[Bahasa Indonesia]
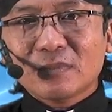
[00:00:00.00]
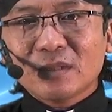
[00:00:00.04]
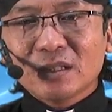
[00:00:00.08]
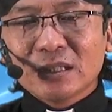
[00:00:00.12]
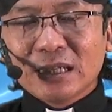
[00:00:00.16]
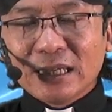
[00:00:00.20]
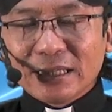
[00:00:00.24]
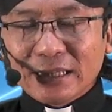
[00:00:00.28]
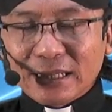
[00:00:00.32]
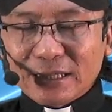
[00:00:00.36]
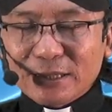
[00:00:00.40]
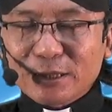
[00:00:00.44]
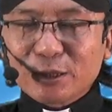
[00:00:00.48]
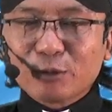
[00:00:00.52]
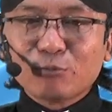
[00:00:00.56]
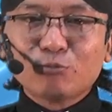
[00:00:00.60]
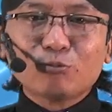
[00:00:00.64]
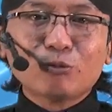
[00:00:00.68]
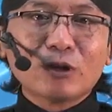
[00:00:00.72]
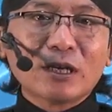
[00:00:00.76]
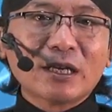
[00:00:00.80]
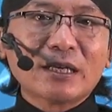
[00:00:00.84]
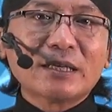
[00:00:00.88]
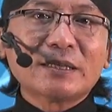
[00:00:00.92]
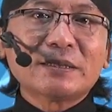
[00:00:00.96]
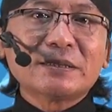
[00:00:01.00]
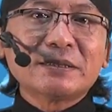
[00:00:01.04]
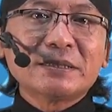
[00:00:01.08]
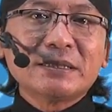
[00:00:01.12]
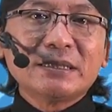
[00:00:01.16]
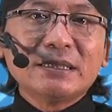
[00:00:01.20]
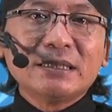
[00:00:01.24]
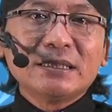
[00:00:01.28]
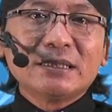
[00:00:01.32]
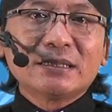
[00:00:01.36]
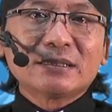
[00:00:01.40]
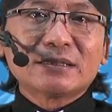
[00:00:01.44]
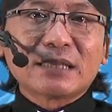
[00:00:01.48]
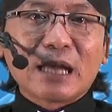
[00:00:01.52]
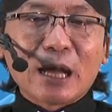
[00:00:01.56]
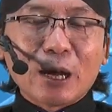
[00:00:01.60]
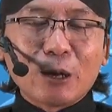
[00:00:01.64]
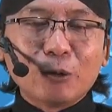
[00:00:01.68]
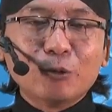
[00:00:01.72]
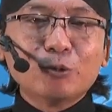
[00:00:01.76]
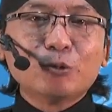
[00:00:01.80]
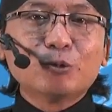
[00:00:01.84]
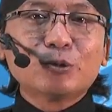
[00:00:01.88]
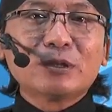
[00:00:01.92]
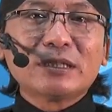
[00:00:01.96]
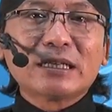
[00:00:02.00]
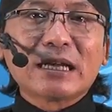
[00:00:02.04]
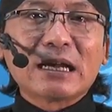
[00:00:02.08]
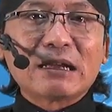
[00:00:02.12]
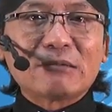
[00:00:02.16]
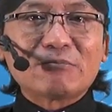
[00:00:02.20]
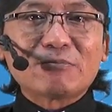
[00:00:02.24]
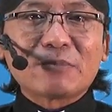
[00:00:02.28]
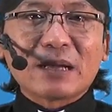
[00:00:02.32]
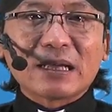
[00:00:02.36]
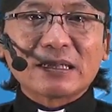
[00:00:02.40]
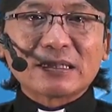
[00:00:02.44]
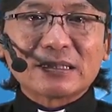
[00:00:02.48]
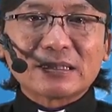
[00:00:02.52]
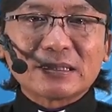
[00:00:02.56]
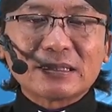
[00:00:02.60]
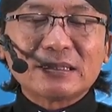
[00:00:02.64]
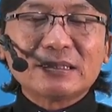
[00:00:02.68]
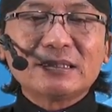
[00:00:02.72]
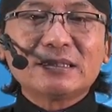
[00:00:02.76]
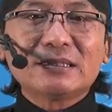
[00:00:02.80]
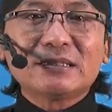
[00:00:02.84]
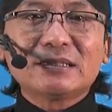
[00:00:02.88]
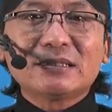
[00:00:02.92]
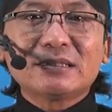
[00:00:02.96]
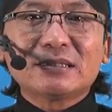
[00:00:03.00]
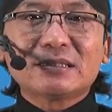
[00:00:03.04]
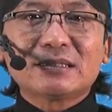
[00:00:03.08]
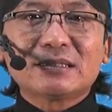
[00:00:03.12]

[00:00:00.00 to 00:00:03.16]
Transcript: Kita semua tahu dengan pasti,